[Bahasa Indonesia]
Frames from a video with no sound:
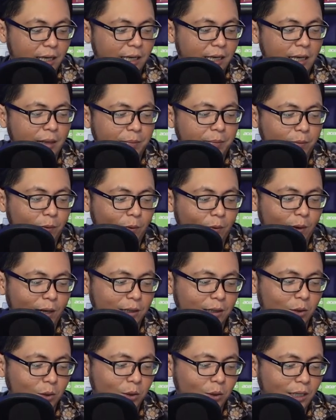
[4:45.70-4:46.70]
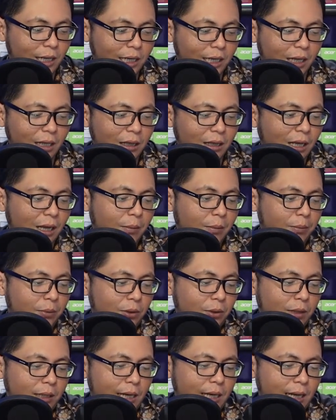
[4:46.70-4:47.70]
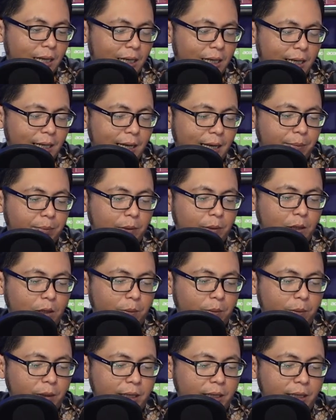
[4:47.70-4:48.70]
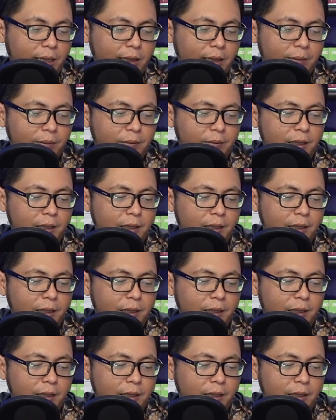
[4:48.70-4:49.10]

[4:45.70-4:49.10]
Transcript: Yap, waktunya kita buka laptop ini.